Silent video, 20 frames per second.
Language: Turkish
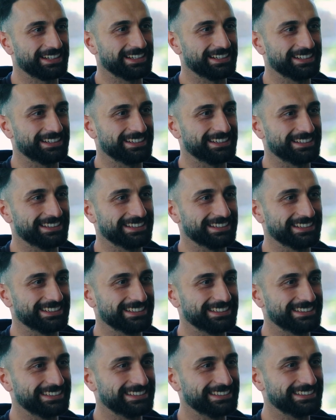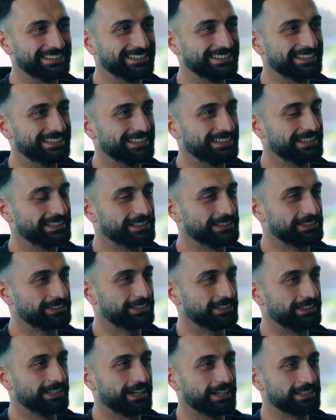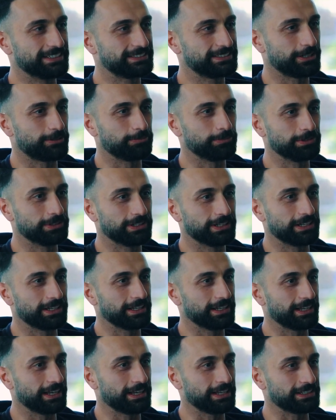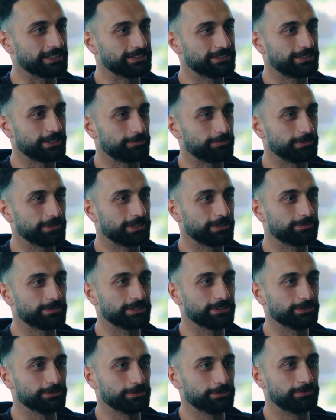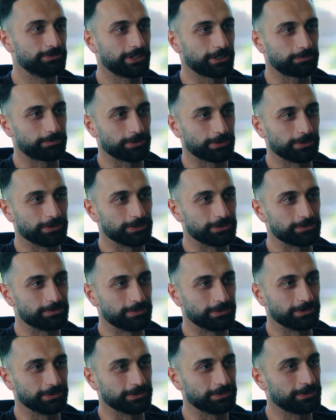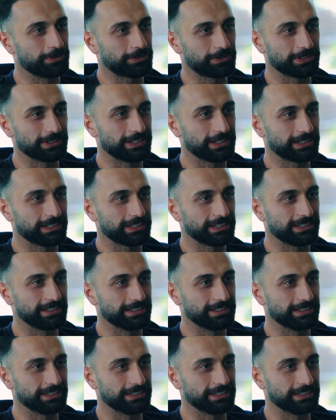Ee, işte daha İstanbul'da İstanbul'da bir ufak bir görüşme oldu o kadar.